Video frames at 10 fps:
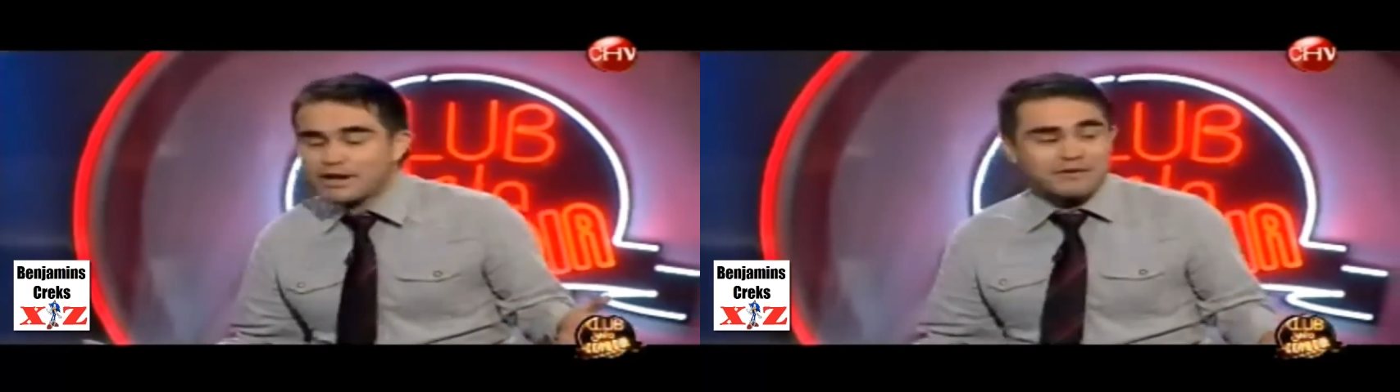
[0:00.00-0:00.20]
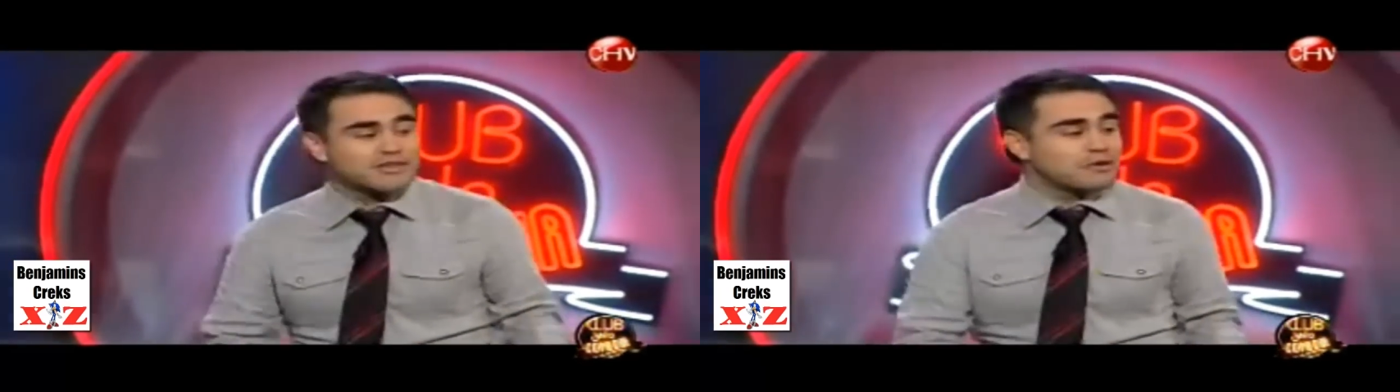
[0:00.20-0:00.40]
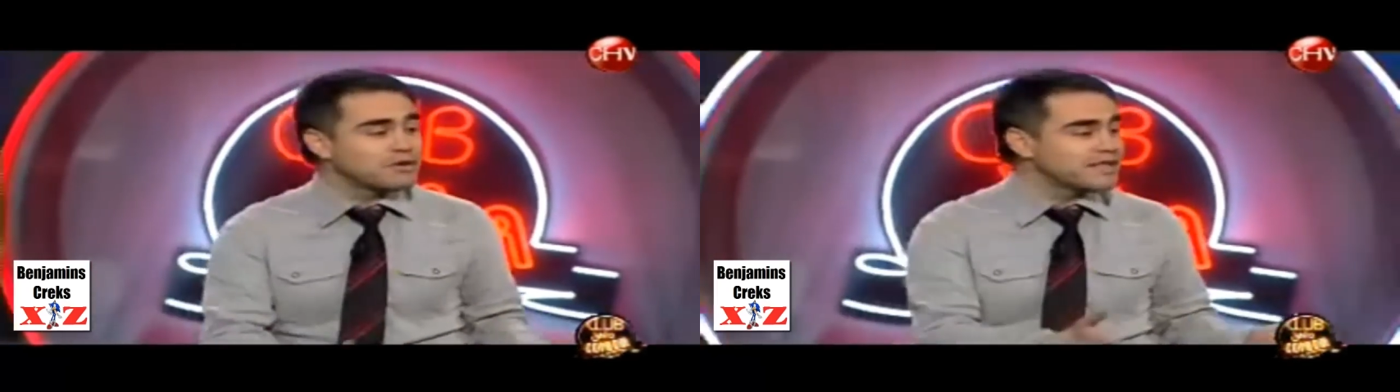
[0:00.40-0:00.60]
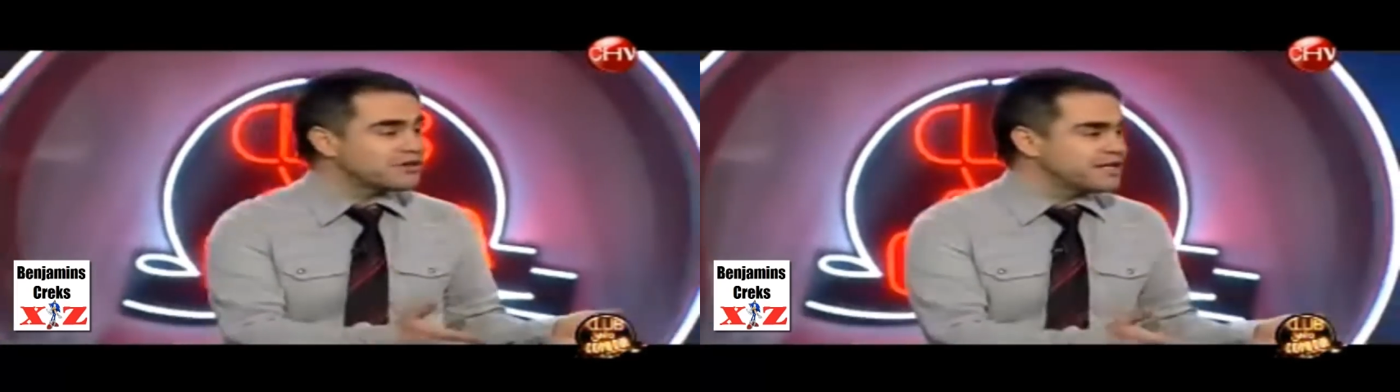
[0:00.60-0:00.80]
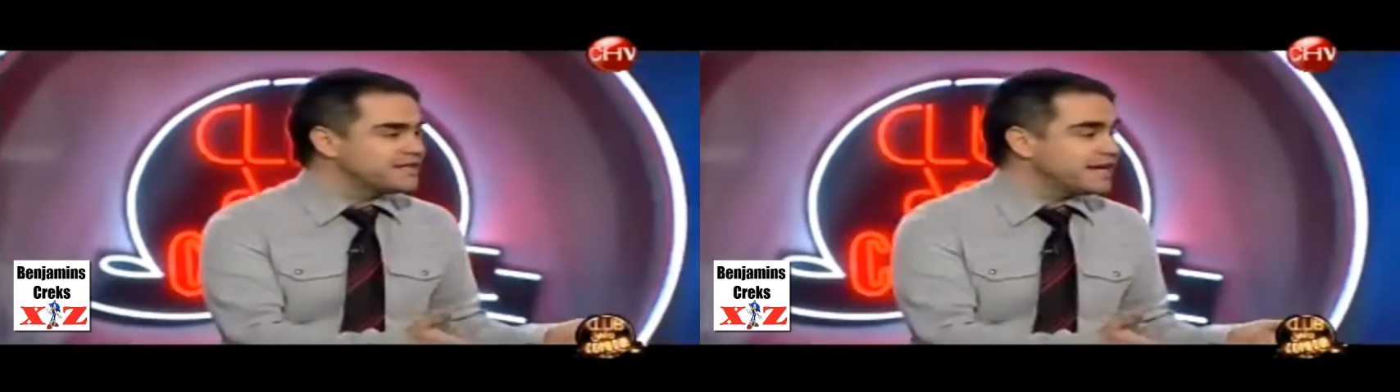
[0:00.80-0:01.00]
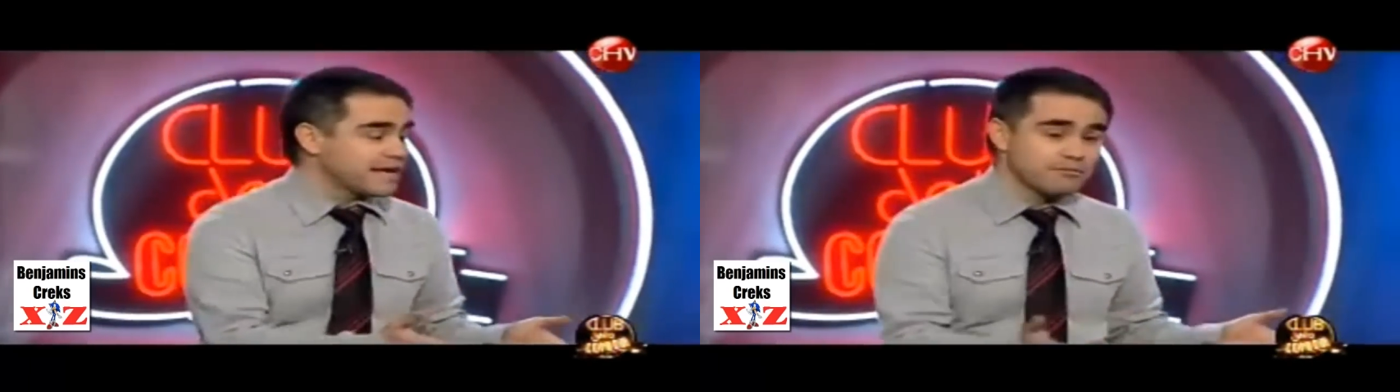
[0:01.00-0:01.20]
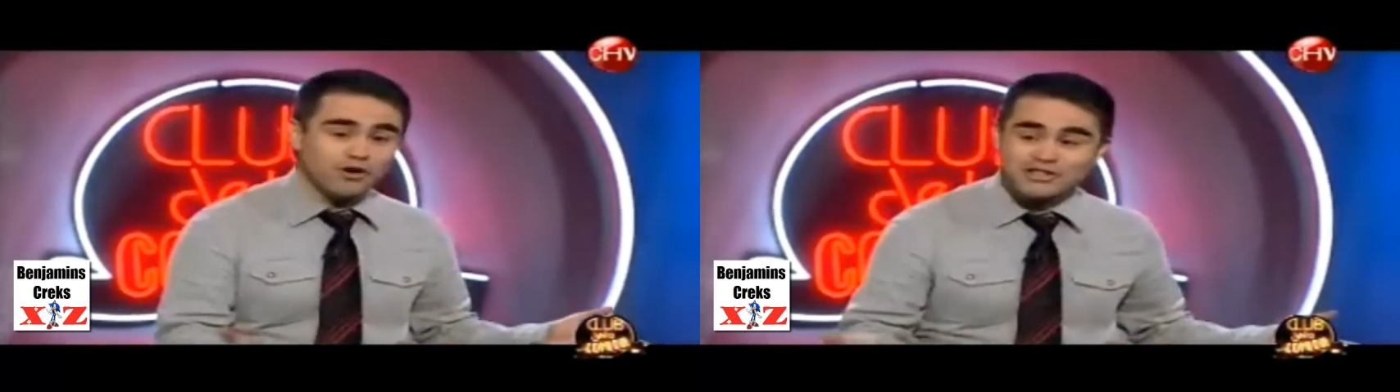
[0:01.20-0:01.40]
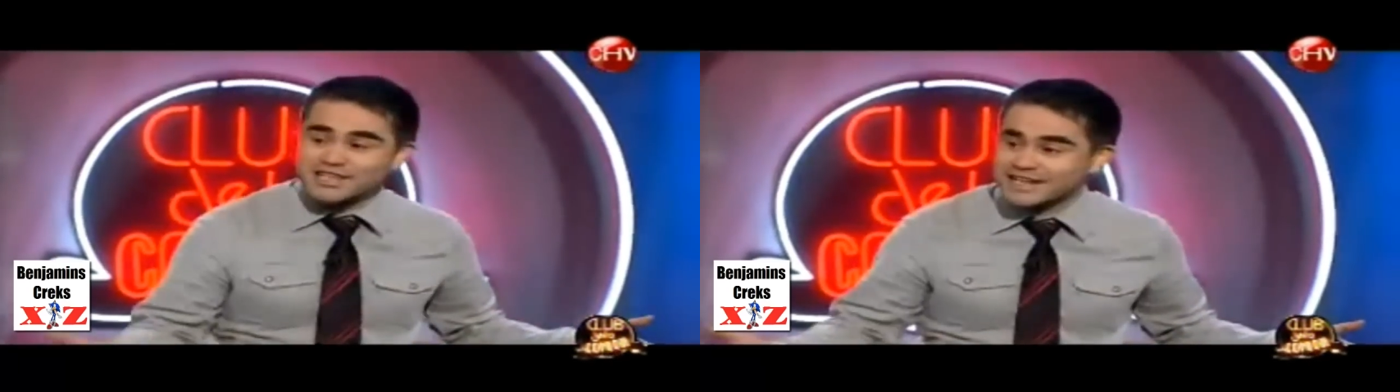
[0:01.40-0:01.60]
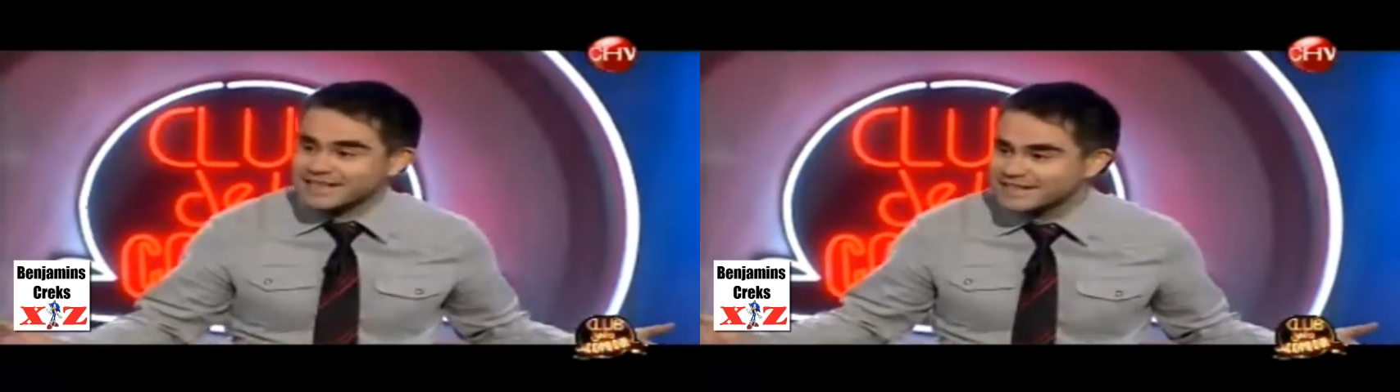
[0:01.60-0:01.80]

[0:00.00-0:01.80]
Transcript: has visto la cuenta corriente, hermosa